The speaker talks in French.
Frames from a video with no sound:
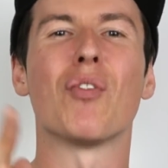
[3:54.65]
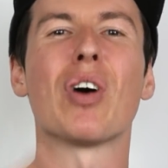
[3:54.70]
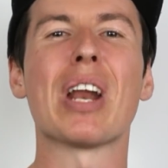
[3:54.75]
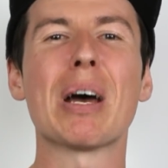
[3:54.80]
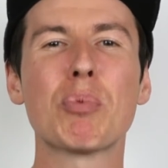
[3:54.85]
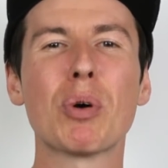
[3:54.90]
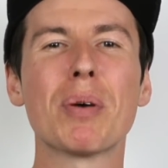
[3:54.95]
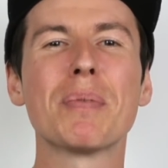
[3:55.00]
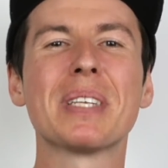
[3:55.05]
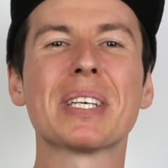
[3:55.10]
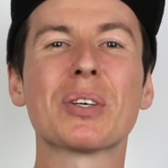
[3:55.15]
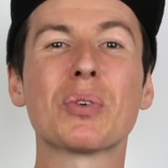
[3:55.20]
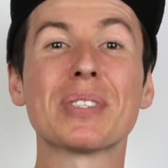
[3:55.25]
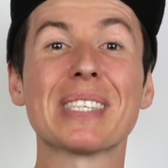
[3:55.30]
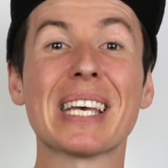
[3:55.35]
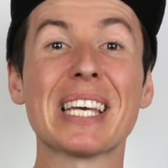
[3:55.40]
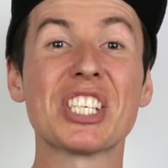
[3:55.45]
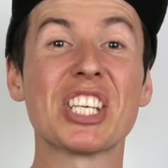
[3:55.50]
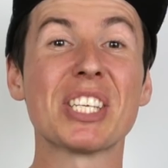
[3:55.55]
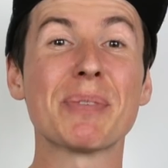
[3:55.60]
Voilà pour mes petits
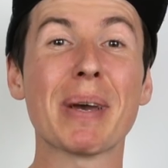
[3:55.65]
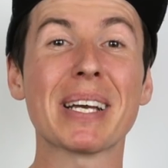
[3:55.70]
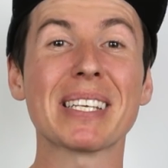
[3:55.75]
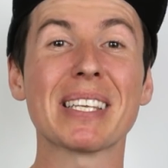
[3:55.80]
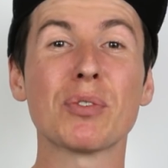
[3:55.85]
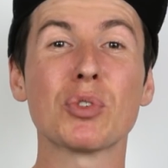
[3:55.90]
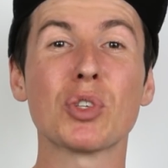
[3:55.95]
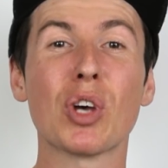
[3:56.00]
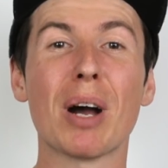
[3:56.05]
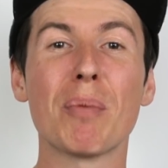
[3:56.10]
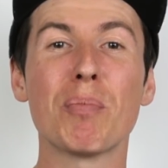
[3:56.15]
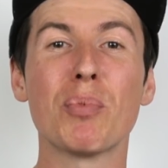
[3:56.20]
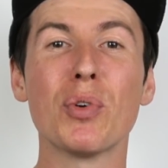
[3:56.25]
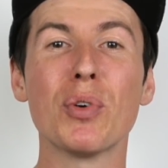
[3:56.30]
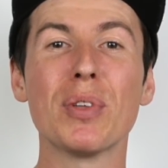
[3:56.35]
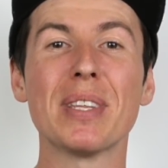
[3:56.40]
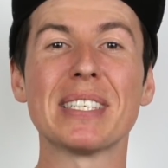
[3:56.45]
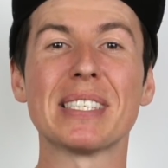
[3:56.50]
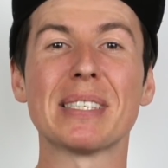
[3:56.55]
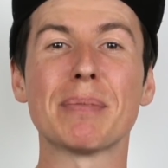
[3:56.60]
conseils, j'espère que ça vous aura
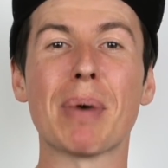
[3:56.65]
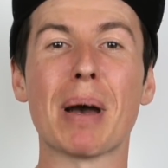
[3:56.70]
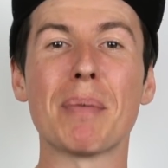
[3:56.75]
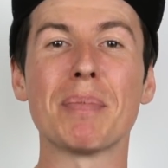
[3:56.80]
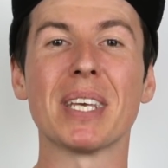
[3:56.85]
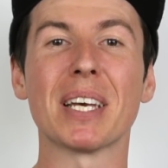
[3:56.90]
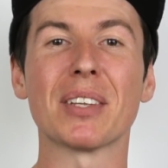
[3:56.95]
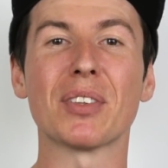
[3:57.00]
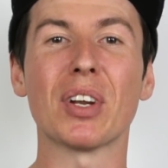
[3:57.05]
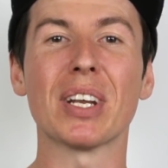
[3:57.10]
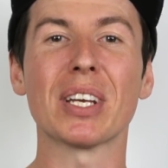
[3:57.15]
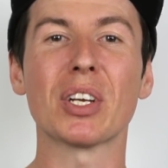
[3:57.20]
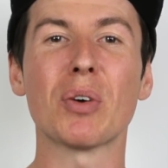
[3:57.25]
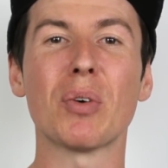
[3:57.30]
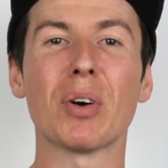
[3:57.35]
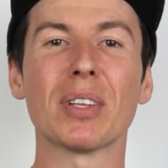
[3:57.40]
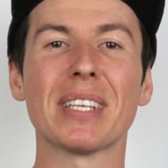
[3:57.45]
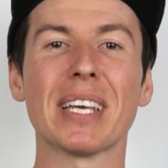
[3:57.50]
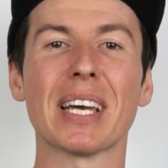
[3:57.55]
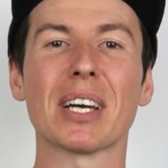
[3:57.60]
plu. N'hésitez pas à me dire dans les
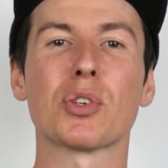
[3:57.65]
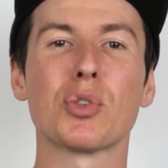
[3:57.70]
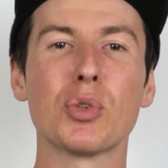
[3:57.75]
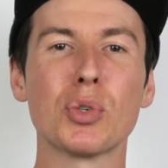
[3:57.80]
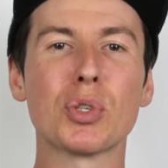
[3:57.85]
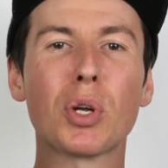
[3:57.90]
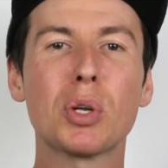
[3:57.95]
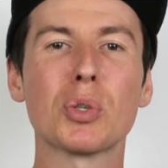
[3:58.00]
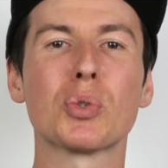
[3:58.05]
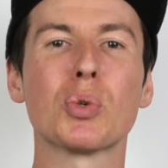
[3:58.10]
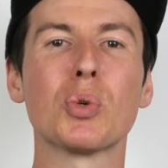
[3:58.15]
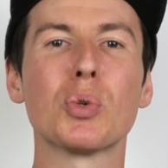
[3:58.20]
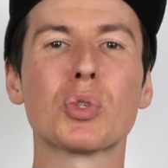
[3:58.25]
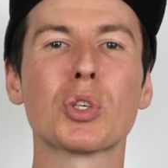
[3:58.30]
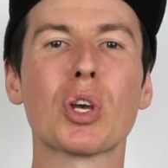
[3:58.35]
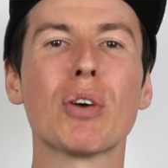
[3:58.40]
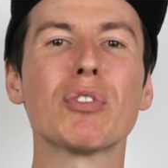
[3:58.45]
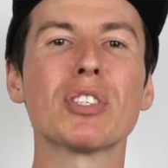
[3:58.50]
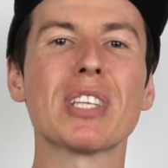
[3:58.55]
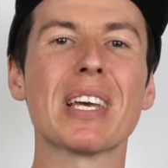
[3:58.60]
commentaires juste en dessous
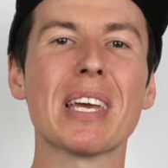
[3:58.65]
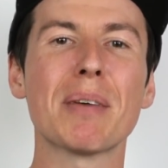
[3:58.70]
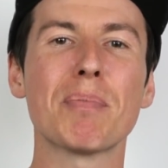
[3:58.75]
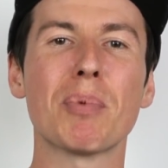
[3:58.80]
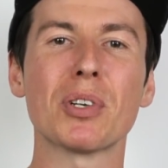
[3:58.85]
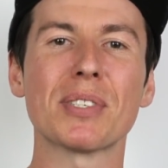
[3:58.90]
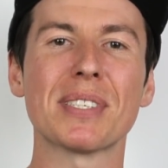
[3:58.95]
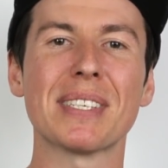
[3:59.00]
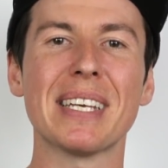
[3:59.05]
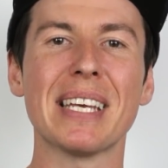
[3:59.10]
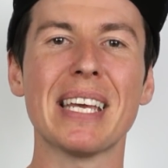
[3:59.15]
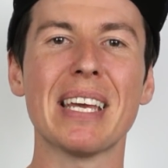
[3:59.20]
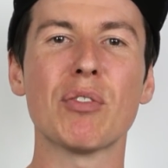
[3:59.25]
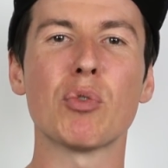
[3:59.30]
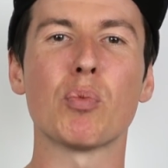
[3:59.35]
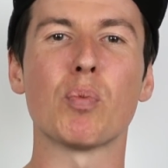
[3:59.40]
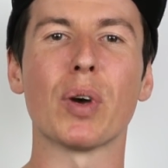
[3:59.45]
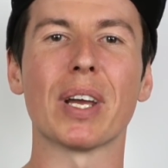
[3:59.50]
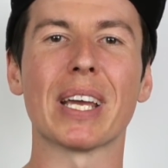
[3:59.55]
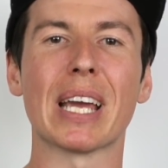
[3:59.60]
ce que vous en avez pensé.
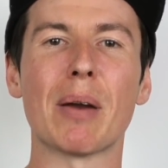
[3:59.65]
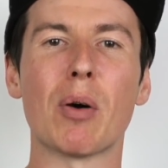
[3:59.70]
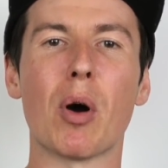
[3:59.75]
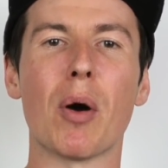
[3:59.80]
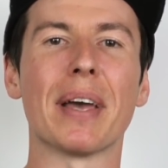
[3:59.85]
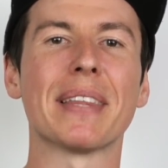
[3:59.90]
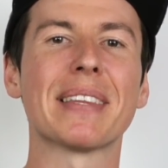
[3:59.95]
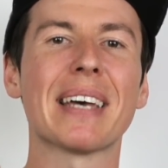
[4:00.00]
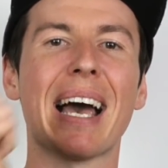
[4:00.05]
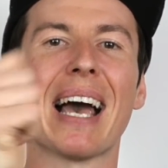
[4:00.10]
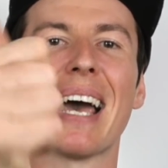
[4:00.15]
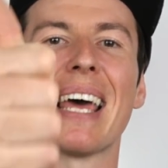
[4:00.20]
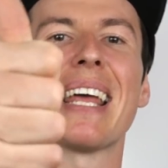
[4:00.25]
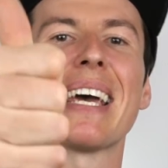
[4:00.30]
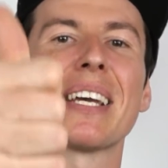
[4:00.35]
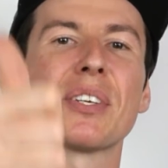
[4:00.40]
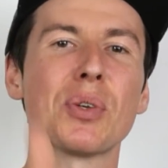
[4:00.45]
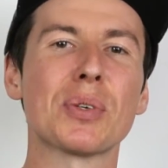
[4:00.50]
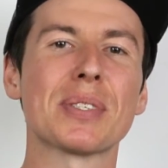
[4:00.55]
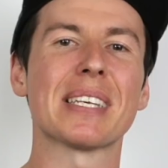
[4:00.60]
Vous pouvez également mettre un
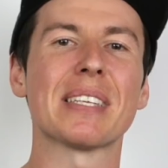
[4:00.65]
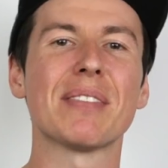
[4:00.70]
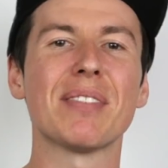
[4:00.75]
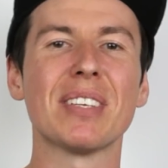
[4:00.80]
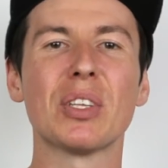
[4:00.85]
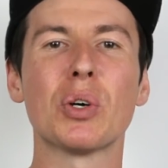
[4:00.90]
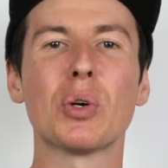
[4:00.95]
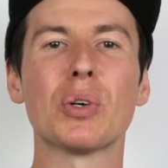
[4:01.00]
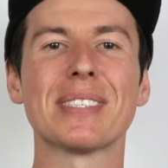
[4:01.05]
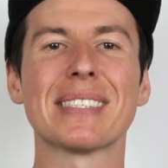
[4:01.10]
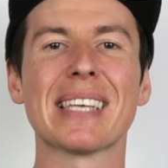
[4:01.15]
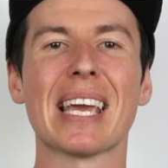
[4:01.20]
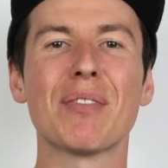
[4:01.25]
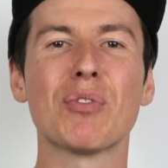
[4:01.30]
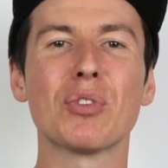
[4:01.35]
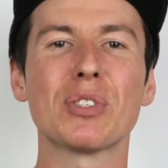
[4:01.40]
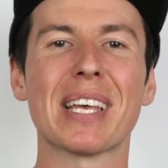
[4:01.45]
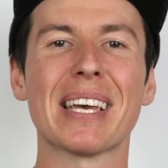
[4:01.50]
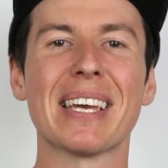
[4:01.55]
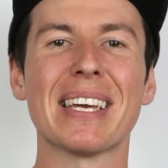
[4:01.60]
like cette vidéo si elle
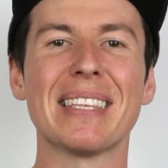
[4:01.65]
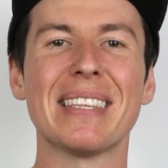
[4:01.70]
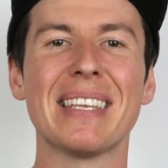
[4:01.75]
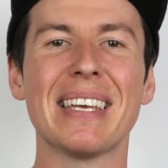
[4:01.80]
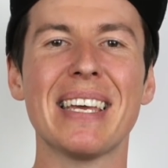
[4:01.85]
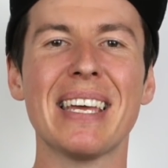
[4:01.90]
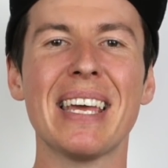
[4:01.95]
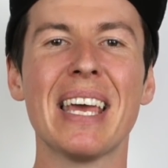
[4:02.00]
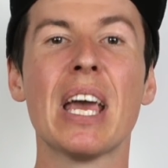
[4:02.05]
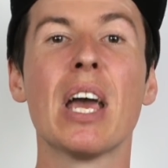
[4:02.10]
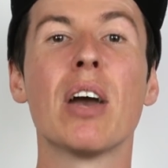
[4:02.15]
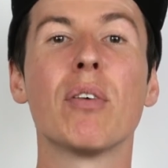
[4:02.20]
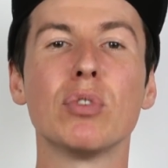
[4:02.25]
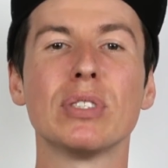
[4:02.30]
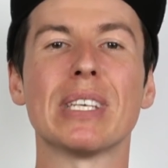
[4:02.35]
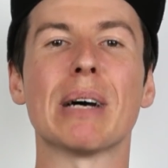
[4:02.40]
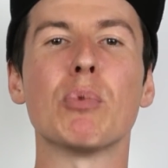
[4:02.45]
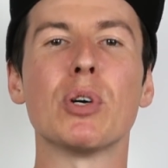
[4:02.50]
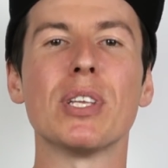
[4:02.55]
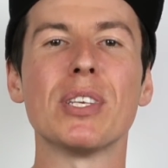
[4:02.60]
vous a aidé,
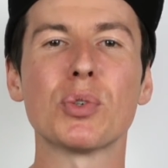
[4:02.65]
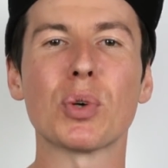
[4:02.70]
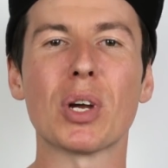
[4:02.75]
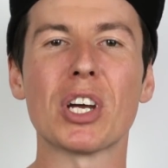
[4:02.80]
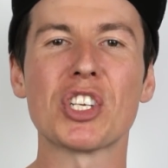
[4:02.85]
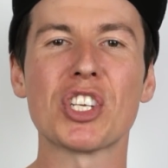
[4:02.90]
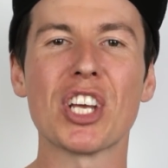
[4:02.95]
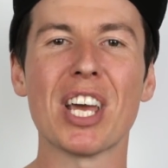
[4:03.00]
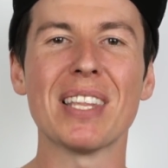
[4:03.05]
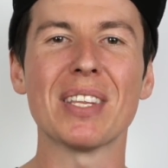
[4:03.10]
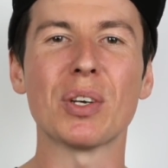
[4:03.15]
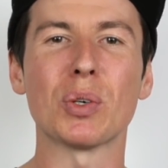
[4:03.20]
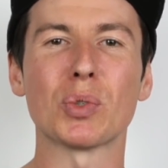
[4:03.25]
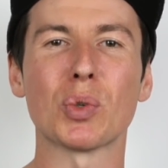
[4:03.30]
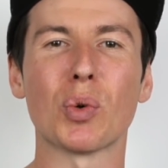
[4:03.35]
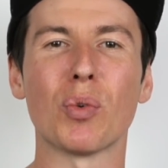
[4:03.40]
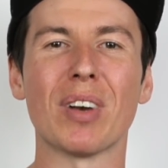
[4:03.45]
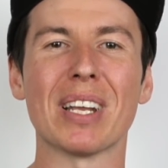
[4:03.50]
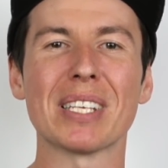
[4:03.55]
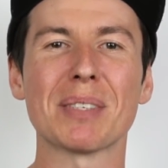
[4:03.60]
vous abonner sur la chaîne et on
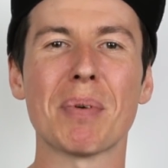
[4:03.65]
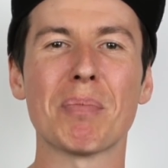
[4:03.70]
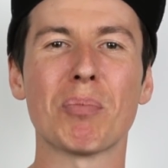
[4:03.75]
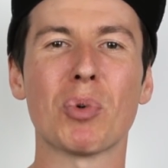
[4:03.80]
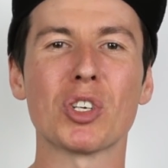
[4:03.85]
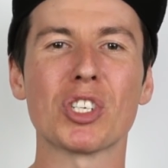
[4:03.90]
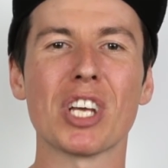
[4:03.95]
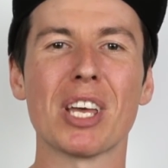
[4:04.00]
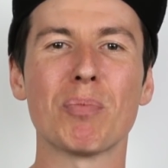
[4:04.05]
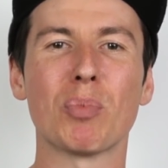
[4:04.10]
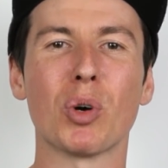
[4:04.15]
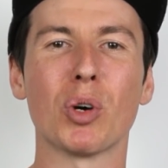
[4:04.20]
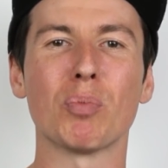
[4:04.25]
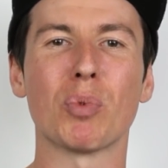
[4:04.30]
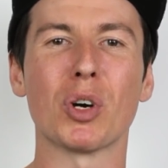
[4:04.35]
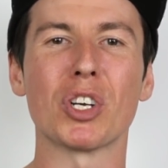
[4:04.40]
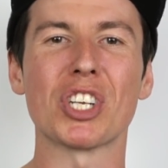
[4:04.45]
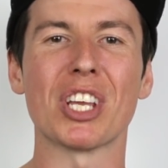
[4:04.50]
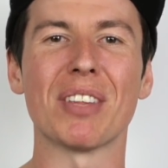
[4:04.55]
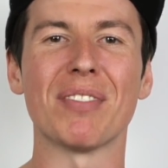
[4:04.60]
se retrouve la semaine prochaine pour une
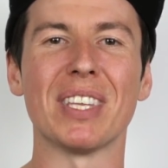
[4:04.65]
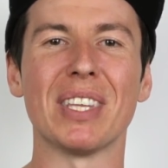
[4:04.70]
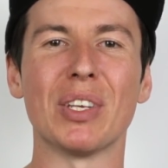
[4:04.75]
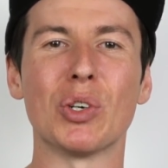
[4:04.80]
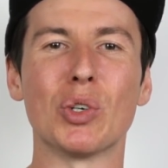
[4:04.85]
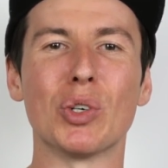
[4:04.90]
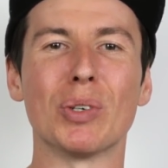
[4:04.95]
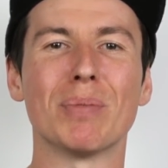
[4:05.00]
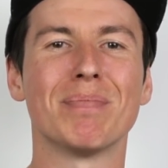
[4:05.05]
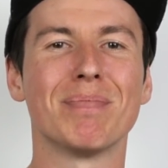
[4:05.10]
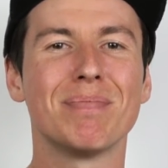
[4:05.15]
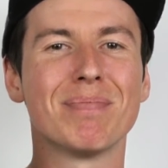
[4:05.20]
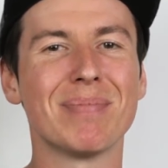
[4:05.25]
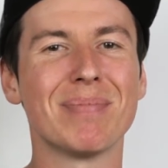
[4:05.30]
prochaine vidéo.